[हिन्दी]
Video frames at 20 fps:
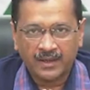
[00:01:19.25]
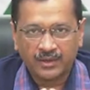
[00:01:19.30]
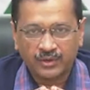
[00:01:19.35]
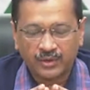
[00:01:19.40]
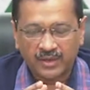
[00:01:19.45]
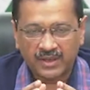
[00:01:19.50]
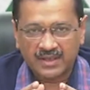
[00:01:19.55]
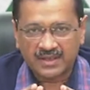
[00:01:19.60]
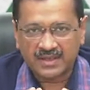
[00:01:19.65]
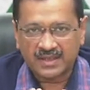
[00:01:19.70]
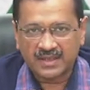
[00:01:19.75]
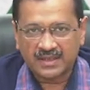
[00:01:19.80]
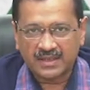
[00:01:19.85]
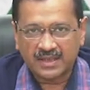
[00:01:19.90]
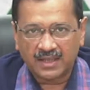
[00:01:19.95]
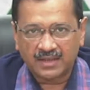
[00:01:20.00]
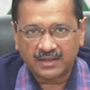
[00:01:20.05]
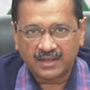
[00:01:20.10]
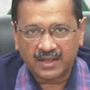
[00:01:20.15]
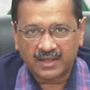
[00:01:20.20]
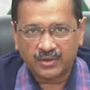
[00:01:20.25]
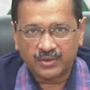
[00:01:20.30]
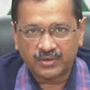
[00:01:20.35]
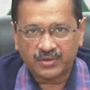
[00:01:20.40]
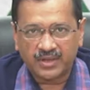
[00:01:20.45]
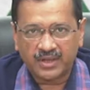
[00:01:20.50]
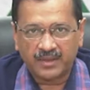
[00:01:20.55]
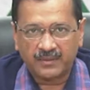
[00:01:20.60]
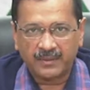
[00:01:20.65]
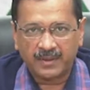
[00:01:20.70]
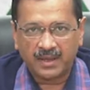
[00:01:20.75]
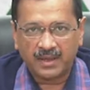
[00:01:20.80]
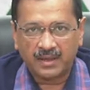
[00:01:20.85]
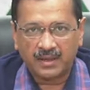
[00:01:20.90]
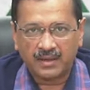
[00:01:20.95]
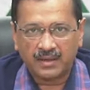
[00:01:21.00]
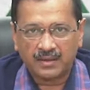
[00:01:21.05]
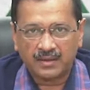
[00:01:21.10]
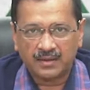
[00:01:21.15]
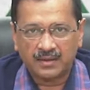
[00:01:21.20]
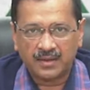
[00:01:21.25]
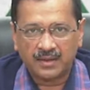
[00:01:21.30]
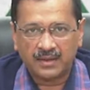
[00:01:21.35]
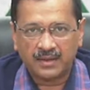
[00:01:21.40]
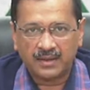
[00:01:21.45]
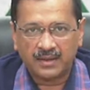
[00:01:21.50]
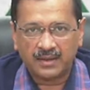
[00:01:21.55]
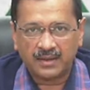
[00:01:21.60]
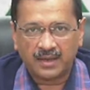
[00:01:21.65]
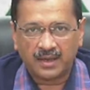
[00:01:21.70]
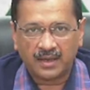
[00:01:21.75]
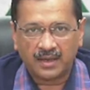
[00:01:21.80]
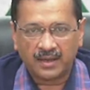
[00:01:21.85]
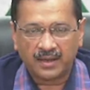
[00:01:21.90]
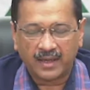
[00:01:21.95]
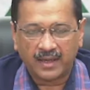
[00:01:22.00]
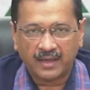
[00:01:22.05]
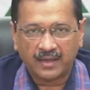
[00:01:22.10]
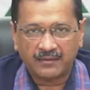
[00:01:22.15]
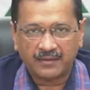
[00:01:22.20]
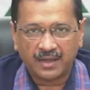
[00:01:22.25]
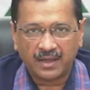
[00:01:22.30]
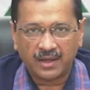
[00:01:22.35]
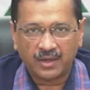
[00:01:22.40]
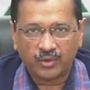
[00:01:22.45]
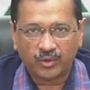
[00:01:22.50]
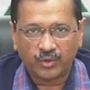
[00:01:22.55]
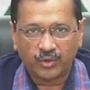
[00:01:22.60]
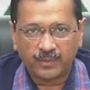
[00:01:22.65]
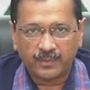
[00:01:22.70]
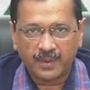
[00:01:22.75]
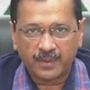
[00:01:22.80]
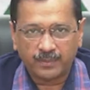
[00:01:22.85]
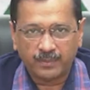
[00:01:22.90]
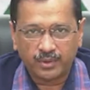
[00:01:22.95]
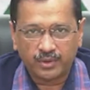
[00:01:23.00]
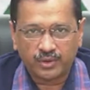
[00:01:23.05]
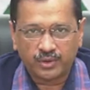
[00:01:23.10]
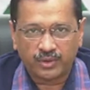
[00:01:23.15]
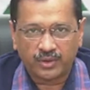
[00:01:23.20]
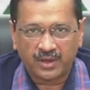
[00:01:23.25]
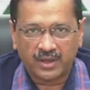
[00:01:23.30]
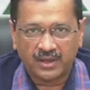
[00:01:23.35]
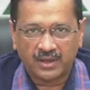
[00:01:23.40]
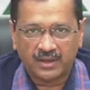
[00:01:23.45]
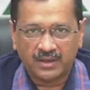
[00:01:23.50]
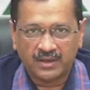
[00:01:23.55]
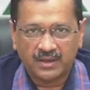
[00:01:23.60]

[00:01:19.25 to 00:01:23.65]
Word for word: तो इस तीर्थ यात्रा योजना में दिल्ली का रहने वाला कोई भी बुजुर्ग